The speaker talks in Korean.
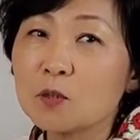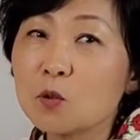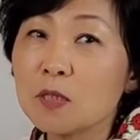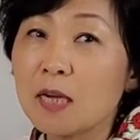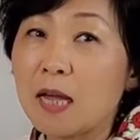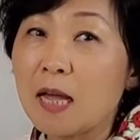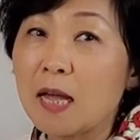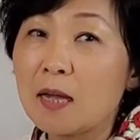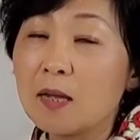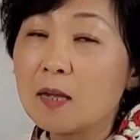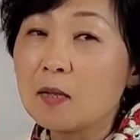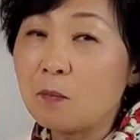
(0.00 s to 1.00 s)

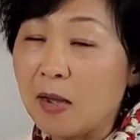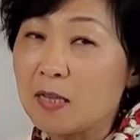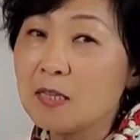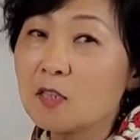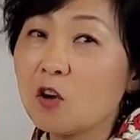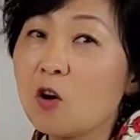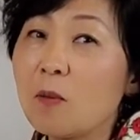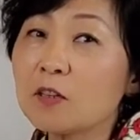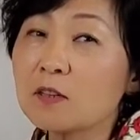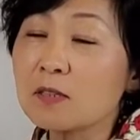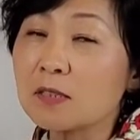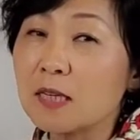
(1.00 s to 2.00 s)
소리가 많이
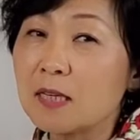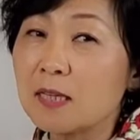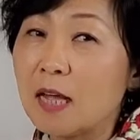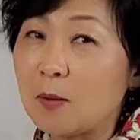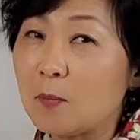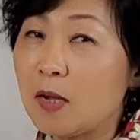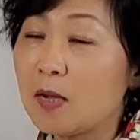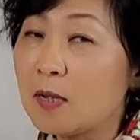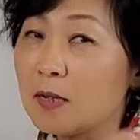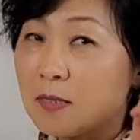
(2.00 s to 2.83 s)
경험하셨을 텐데 아마